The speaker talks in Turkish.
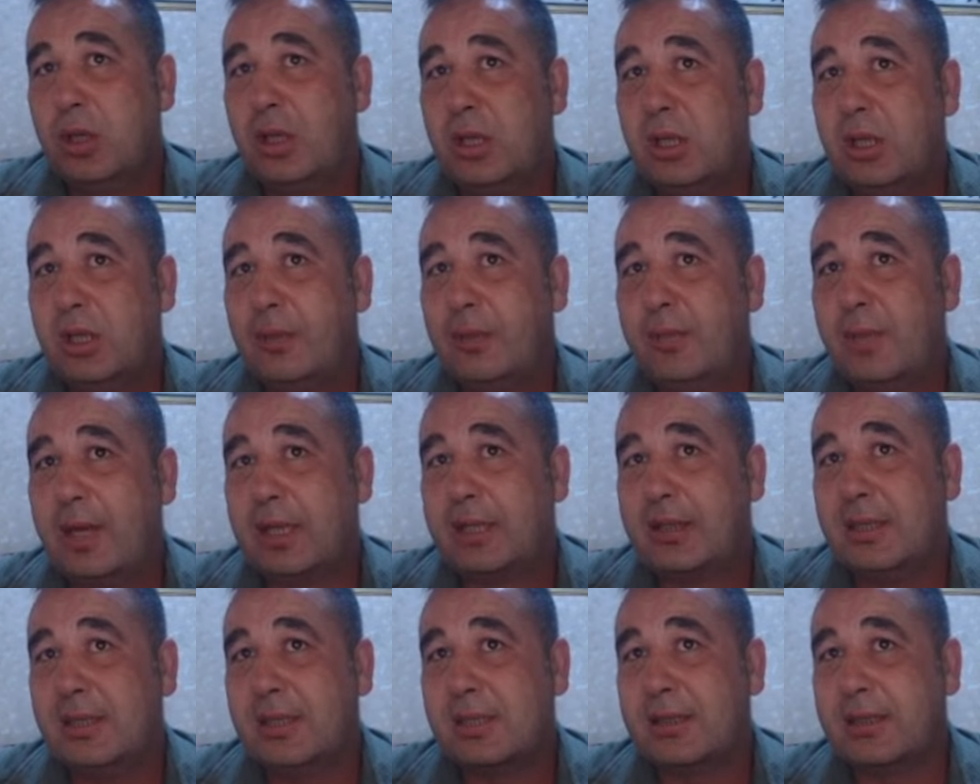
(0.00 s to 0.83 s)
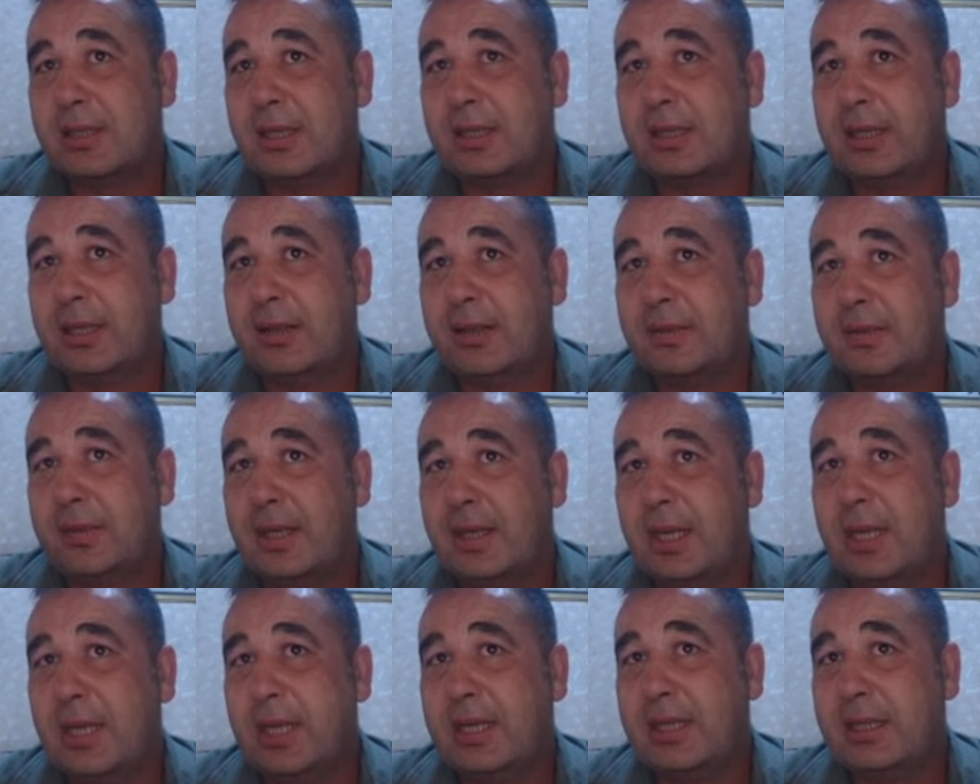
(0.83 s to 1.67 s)
E, baktığınızda da
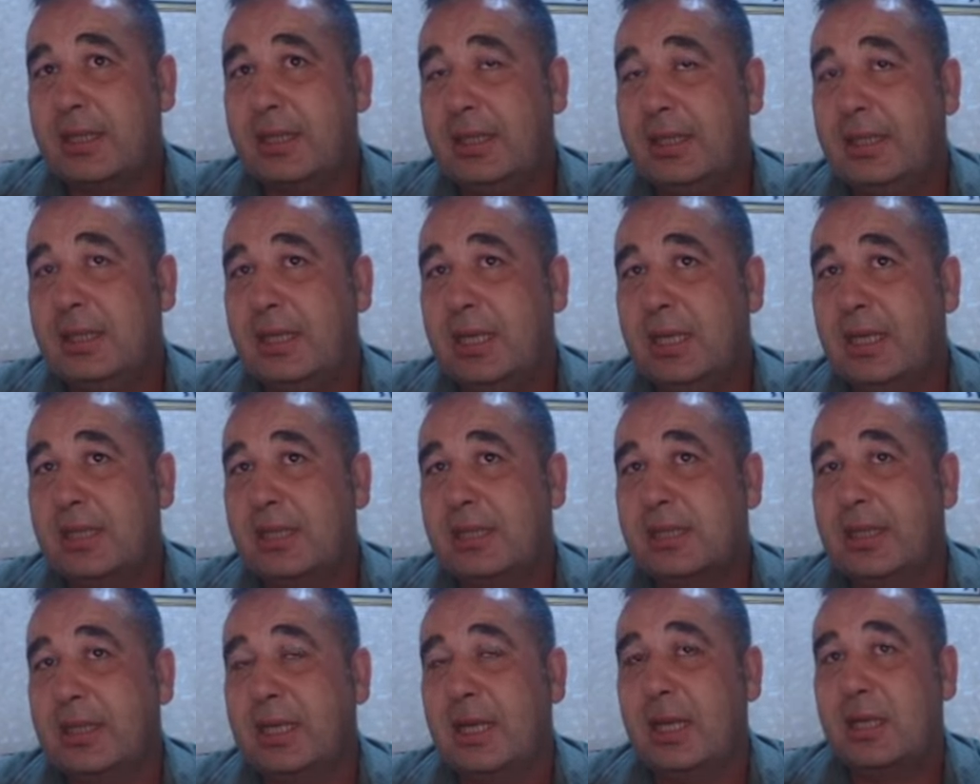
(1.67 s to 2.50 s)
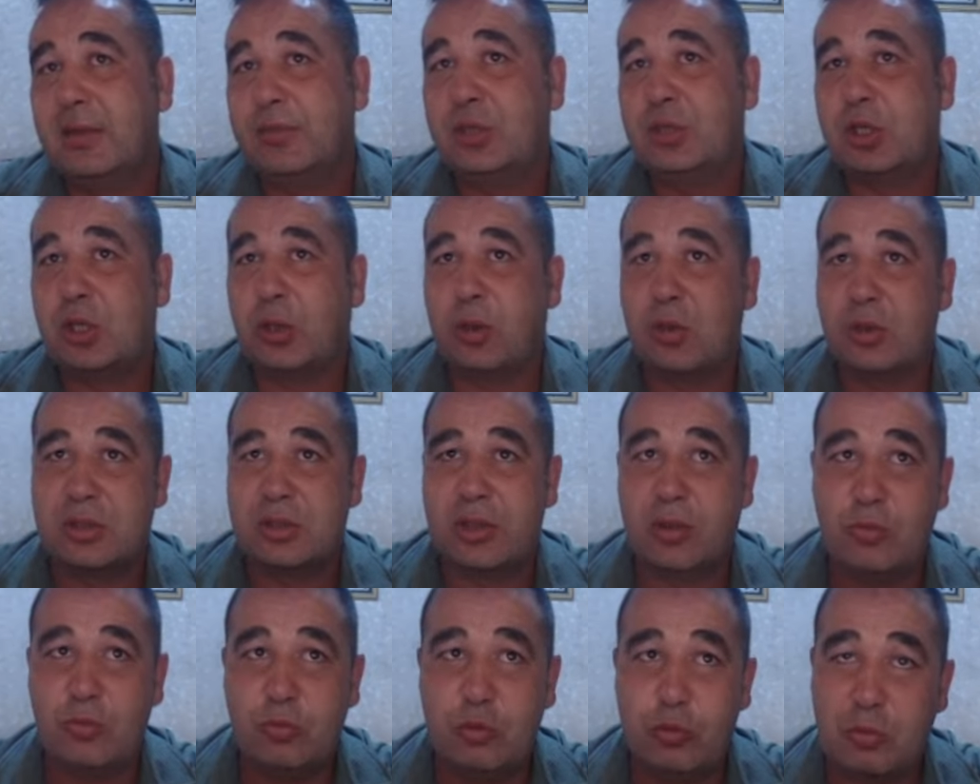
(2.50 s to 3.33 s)
eğer iğnelerden almayacak
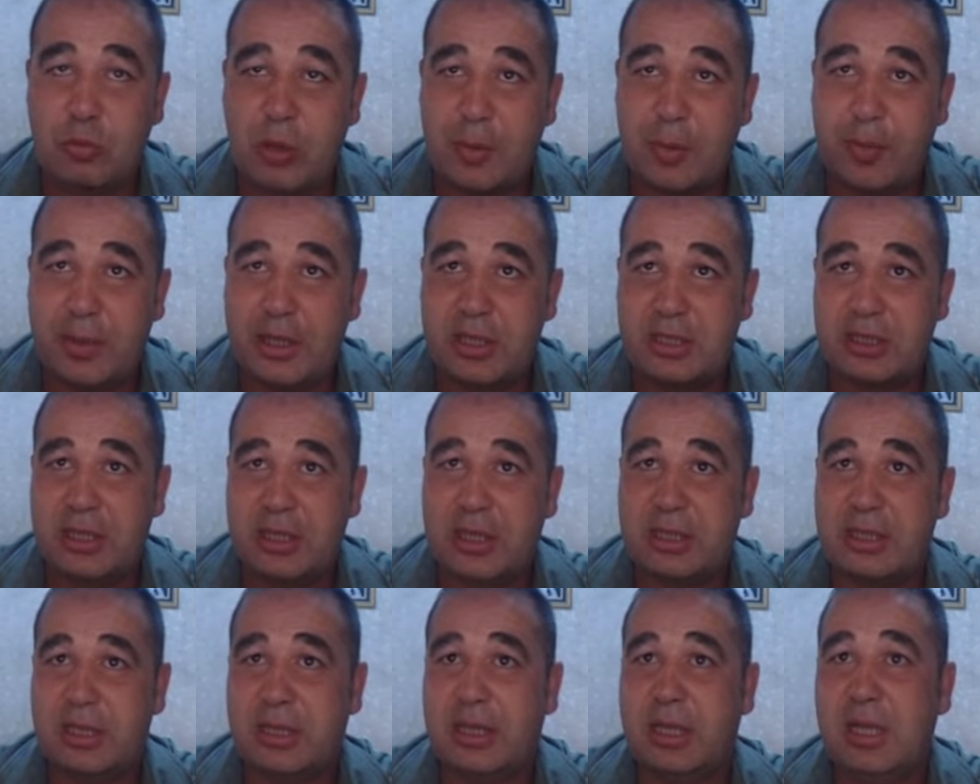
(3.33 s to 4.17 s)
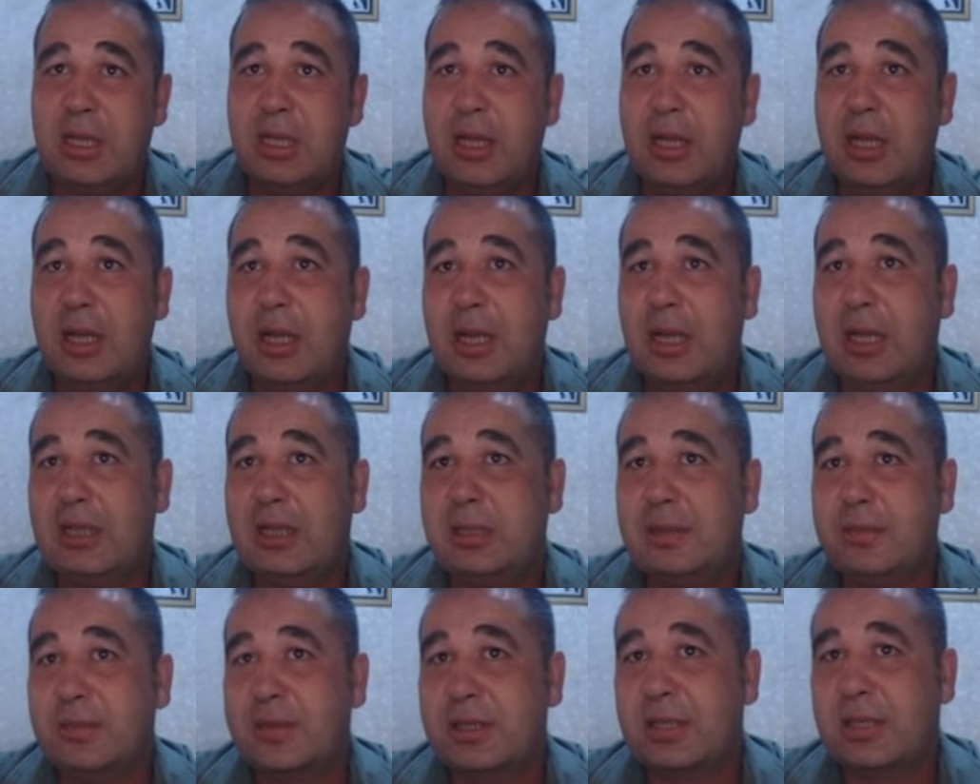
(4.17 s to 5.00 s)
olsak mum kapanışlardan
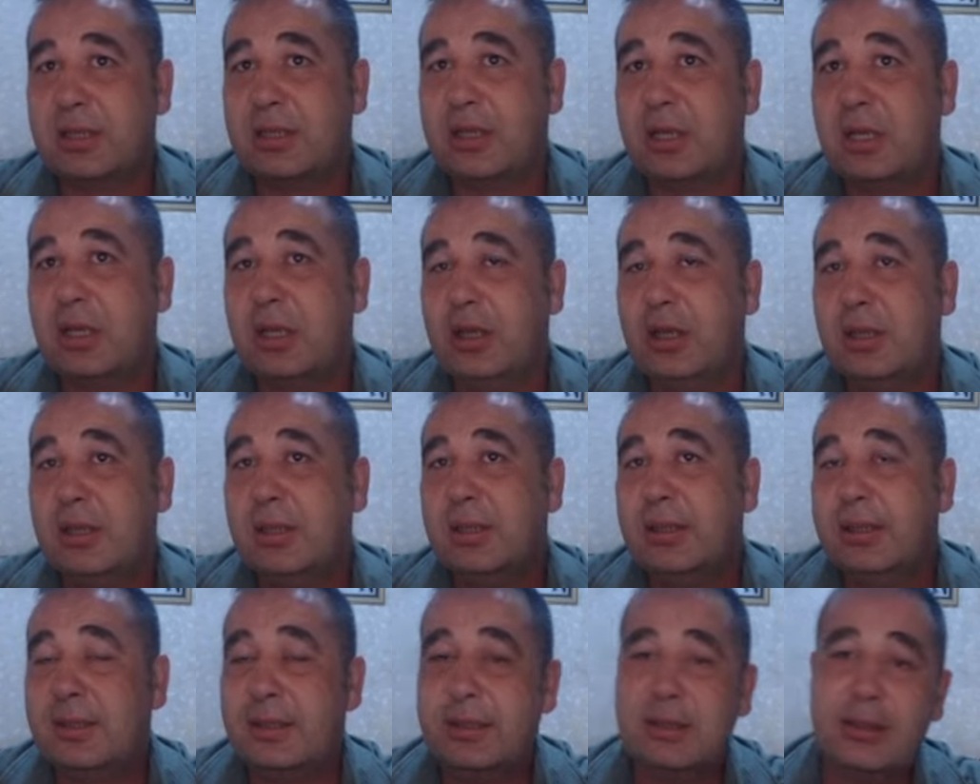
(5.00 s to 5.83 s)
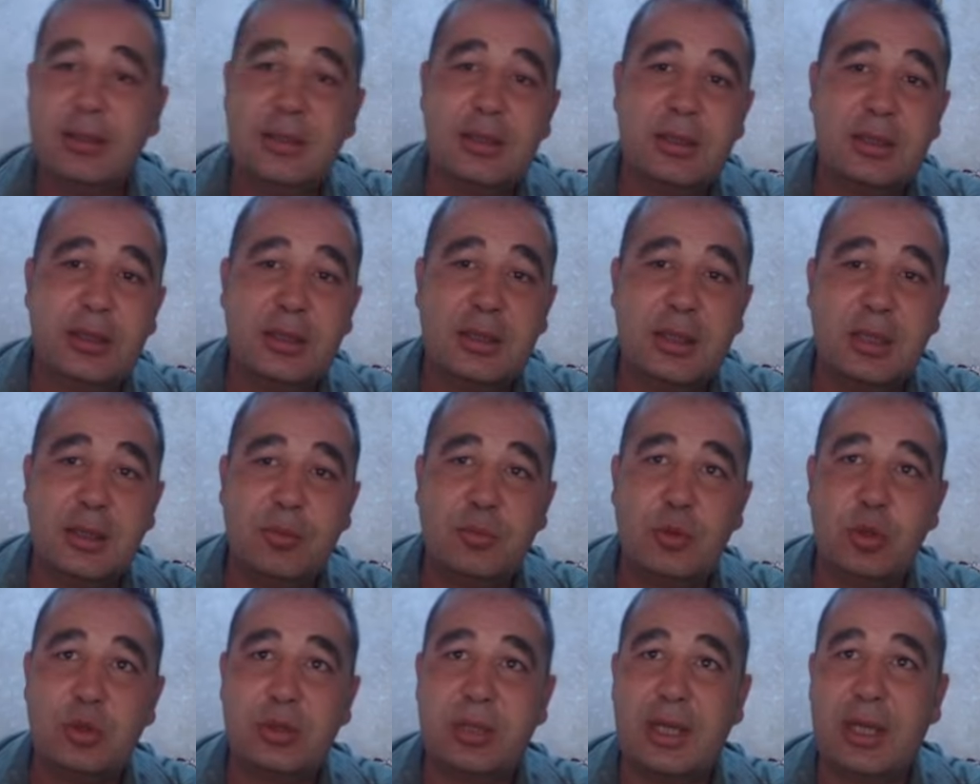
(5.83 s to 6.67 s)
aldığımızda da e,
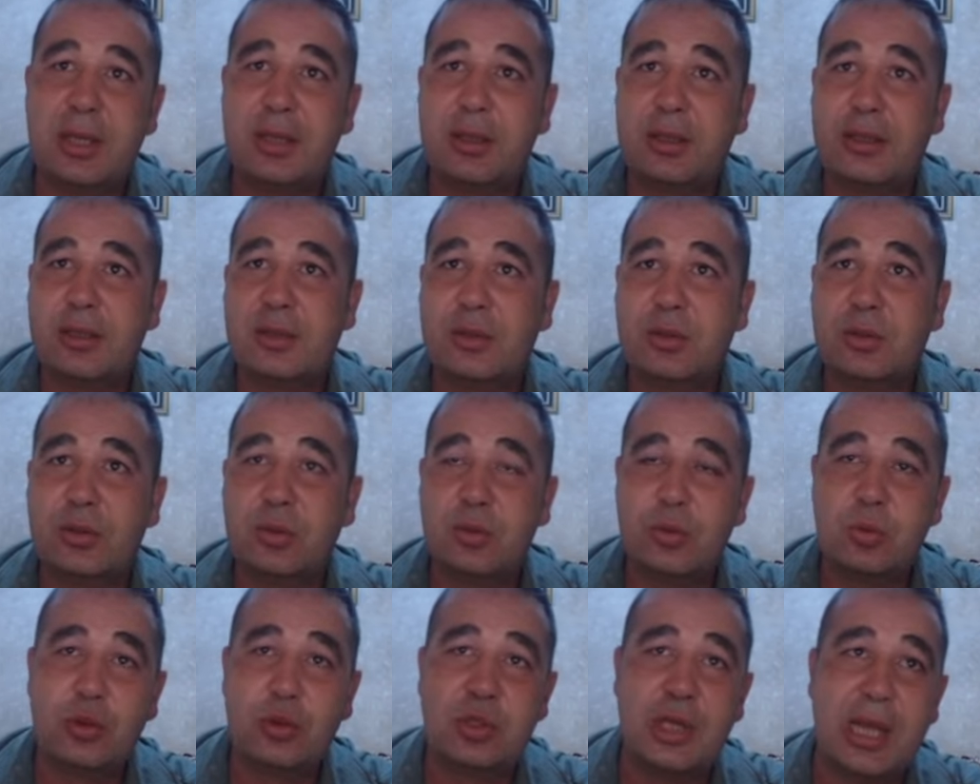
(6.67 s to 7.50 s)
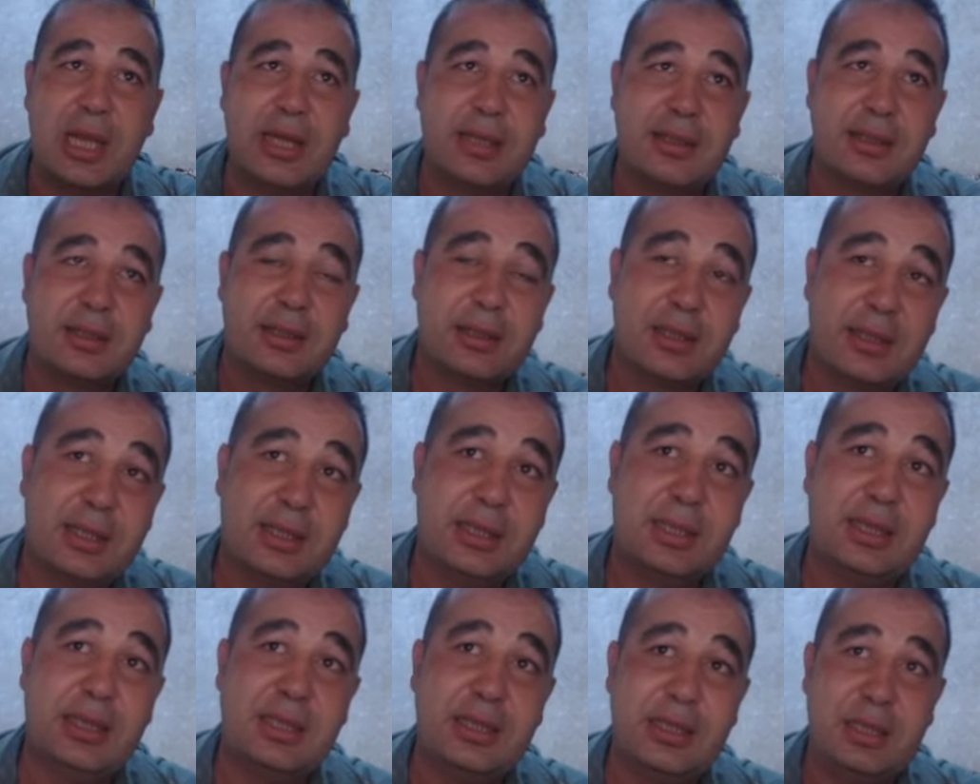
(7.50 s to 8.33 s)
burada düşen
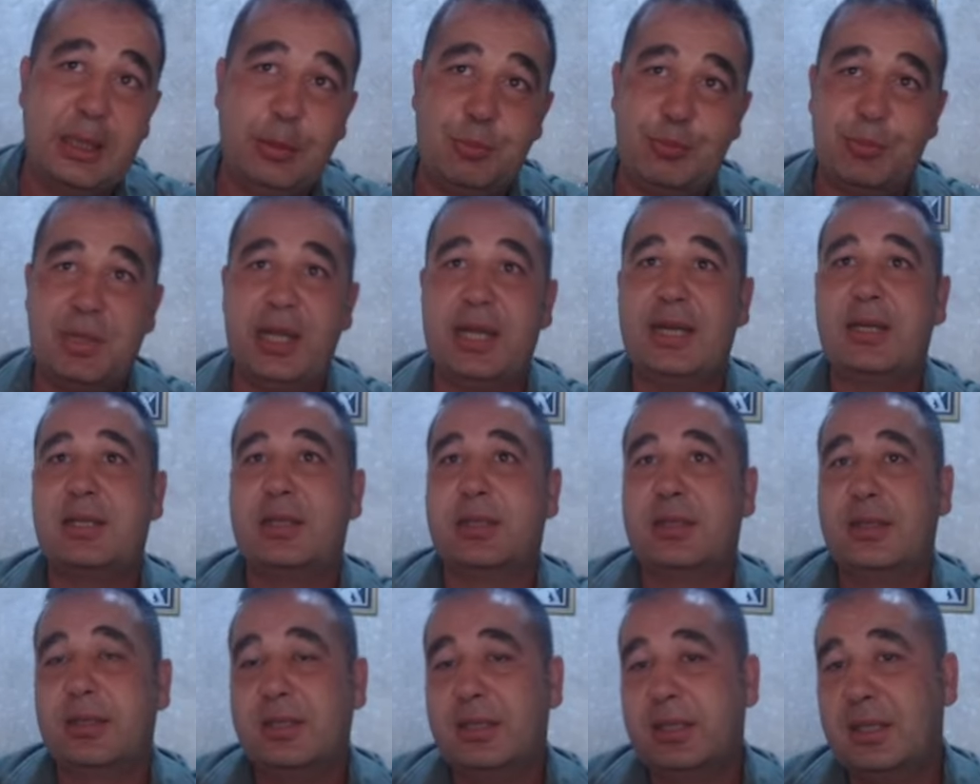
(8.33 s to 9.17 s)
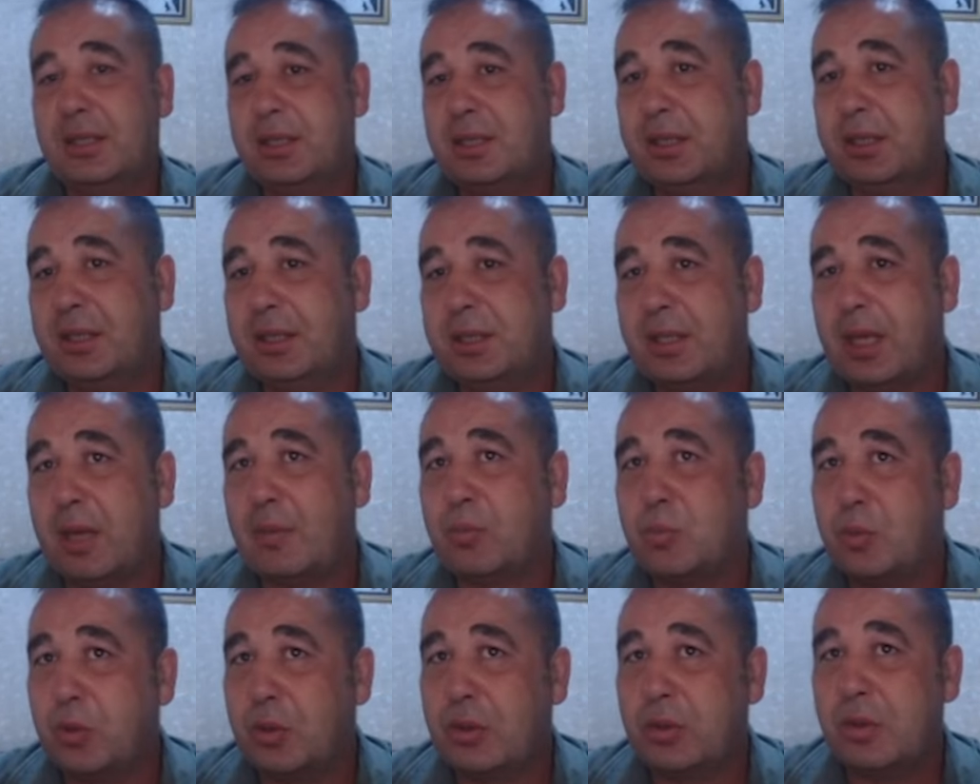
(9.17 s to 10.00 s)
e, dipler e,
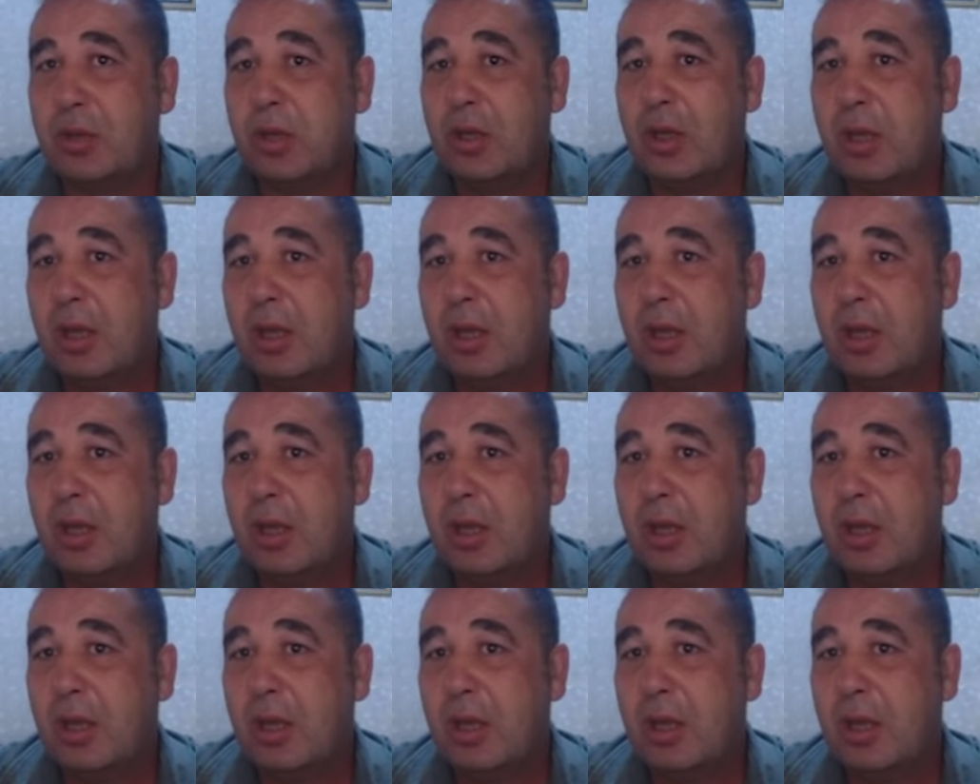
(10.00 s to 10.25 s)
yapıyor.